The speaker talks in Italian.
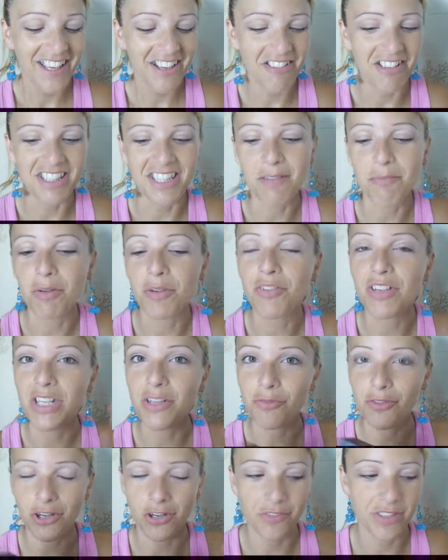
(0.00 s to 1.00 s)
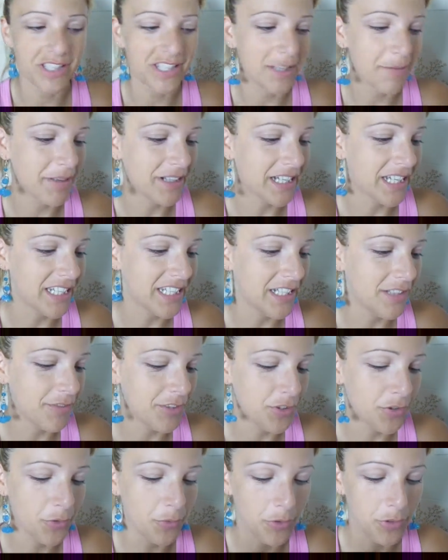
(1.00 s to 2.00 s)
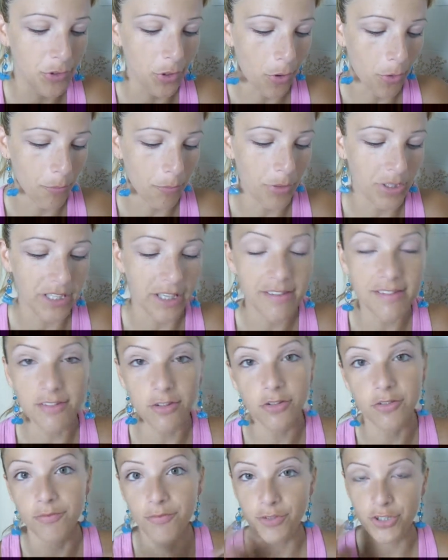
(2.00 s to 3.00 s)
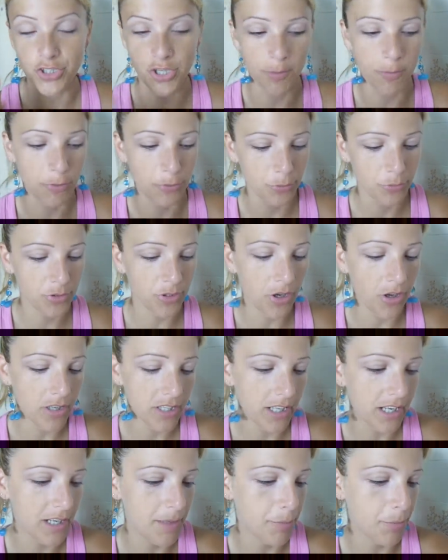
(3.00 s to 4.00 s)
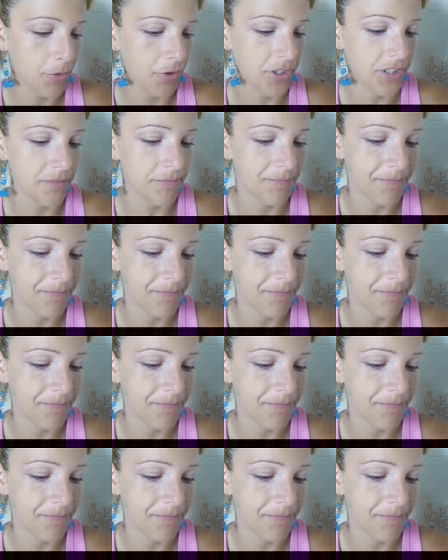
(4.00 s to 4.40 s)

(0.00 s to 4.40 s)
Quindi poi ve li farò vedere magari nel video dopo. Adesso facciamo il tutorial e poi